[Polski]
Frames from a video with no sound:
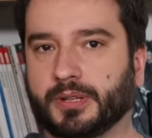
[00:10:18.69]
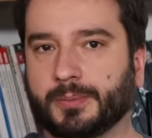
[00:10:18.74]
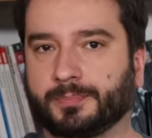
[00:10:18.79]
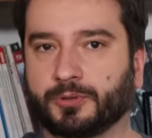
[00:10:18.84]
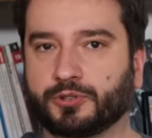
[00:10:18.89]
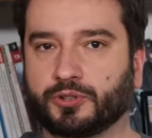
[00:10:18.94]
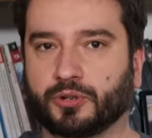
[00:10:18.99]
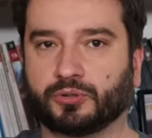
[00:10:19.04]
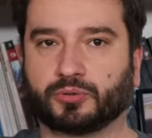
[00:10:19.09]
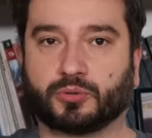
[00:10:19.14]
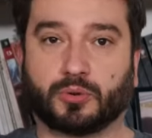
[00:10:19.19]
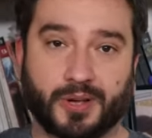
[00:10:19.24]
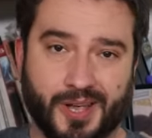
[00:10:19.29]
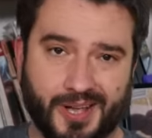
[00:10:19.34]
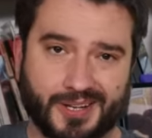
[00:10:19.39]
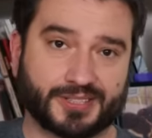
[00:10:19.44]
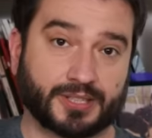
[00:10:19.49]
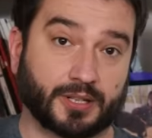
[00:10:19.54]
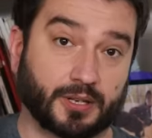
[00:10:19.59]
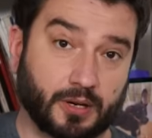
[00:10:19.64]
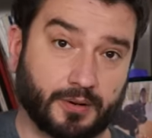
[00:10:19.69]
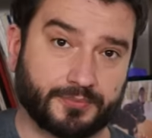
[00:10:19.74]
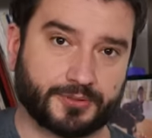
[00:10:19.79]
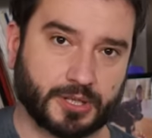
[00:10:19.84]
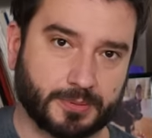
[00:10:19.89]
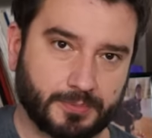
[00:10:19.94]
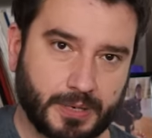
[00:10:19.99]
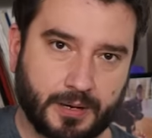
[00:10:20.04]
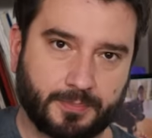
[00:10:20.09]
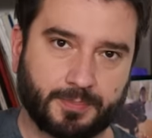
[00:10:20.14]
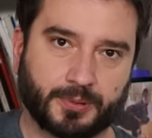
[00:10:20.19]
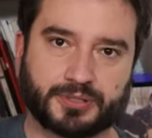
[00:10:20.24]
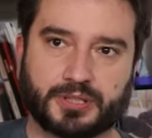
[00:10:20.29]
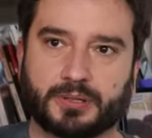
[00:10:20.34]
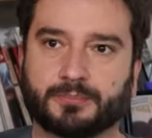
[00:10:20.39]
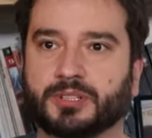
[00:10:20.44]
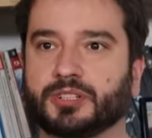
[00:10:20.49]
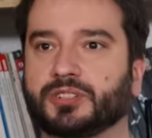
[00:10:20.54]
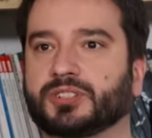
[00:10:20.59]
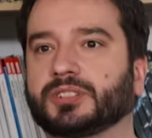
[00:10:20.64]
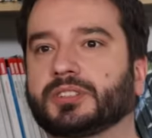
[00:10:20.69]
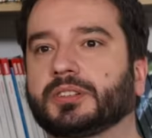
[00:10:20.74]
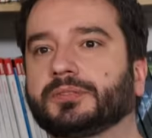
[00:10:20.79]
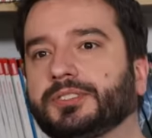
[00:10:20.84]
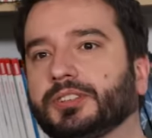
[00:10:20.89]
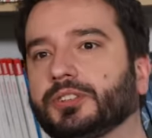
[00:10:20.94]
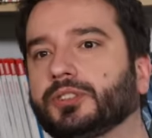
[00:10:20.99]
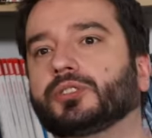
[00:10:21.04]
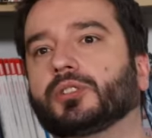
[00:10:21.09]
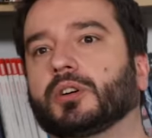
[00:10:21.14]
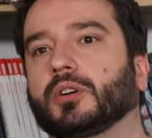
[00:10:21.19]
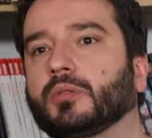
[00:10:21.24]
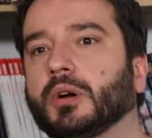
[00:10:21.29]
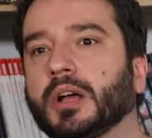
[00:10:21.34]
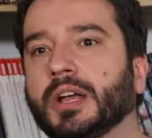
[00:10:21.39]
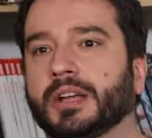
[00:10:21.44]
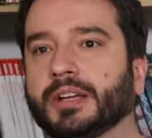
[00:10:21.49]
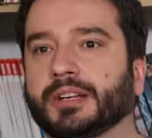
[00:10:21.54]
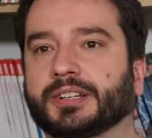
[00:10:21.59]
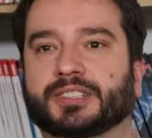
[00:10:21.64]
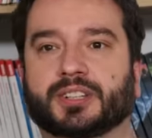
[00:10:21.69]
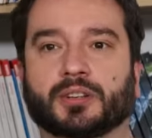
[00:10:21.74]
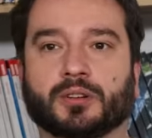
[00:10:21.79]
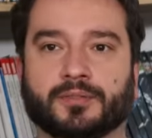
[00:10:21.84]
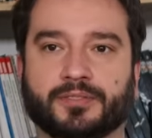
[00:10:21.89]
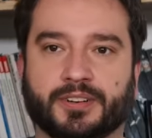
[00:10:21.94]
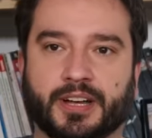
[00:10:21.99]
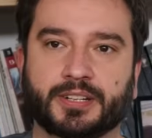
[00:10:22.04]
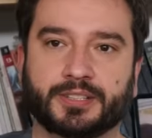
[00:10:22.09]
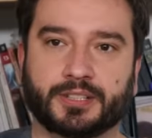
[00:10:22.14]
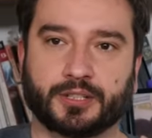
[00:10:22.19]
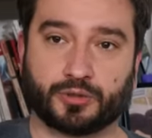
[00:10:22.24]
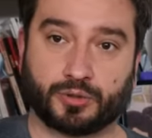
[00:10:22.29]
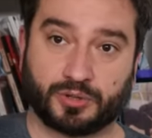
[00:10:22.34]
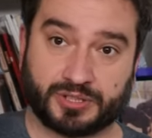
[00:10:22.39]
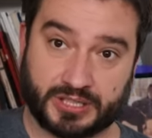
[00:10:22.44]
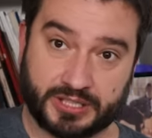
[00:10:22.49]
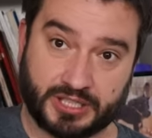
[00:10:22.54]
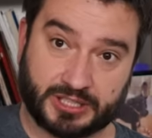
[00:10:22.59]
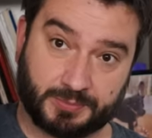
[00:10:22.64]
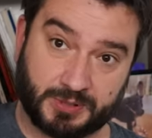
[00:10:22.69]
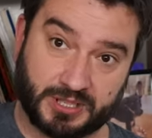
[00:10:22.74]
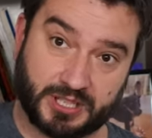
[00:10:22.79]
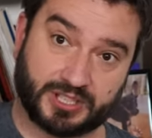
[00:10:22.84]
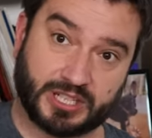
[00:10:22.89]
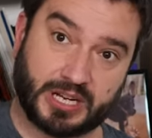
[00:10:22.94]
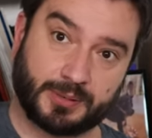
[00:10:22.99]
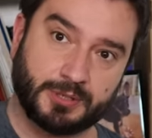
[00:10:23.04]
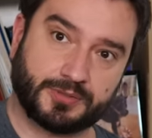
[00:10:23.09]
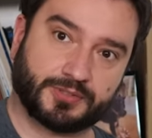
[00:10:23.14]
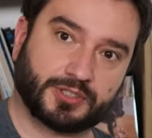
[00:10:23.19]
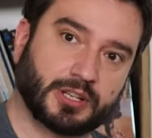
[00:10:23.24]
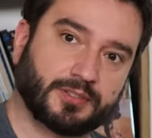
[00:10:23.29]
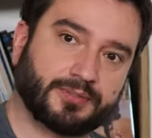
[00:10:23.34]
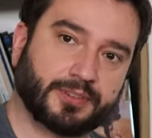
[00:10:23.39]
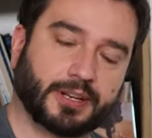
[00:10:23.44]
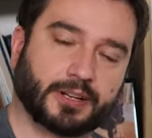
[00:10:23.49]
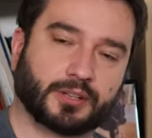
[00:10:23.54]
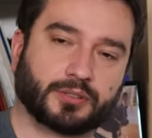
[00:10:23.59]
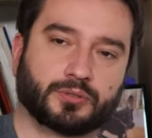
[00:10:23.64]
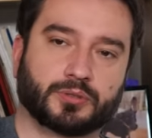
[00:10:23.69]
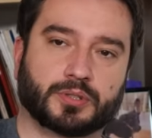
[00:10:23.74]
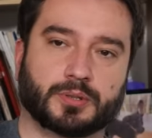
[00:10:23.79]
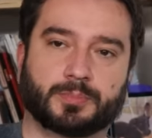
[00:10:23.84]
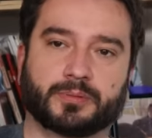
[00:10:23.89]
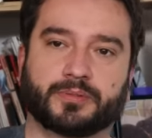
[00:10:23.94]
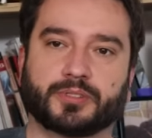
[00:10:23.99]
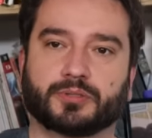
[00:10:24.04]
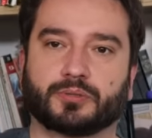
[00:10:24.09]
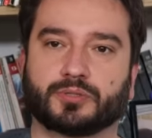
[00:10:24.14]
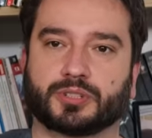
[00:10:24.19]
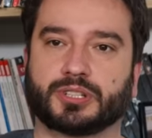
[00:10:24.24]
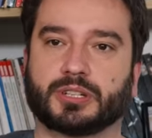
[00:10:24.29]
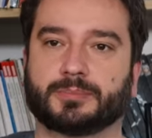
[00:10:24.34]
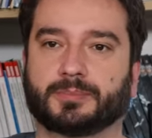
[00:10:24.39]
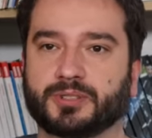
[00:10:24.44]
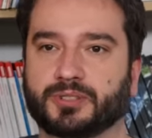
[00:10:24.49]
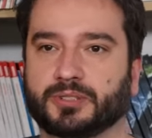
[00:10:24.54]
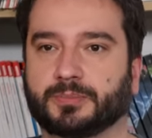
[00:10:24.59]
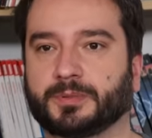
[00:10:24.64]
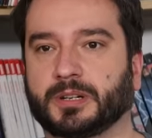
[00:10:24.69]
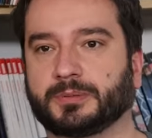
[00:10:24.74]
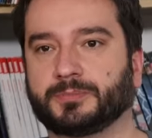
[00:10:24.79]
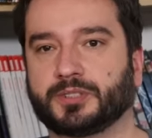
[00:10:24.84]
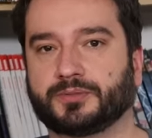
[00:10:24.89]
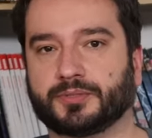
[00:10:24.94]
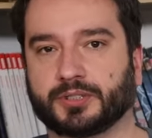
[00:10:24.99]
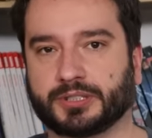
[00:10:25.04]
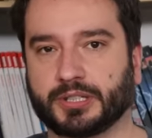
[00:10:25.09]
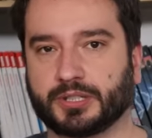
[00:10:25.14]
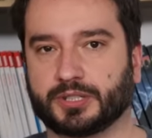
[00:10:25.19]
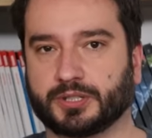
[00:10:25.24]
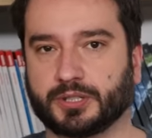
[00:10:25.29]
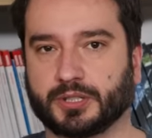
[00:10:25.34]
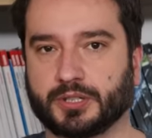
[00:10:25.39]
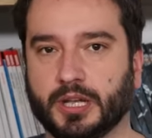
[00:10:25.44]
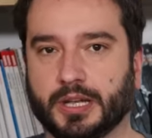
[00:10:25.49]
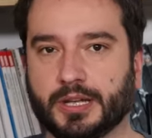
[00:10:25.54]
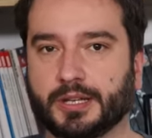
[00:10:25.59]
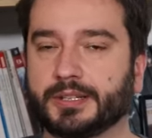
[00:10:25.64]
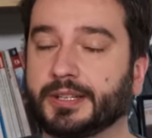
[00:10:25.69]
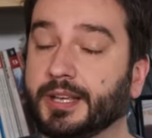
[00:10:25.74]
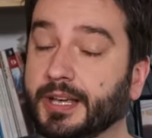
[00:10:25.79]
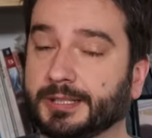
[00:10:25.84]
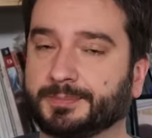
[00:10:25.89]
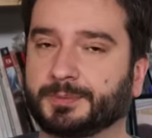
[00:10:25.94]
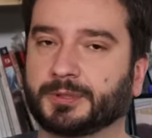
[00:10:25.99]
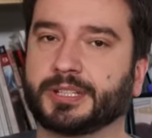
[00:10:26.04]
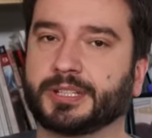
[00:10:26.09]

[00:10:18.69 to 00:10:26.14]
Na początku Excel, owszem, ale potem jeżdżenie windą, kserowanie, rzucanie spinaczami w szefa, który powiedział, że nie będzie premii świątecznej. Jest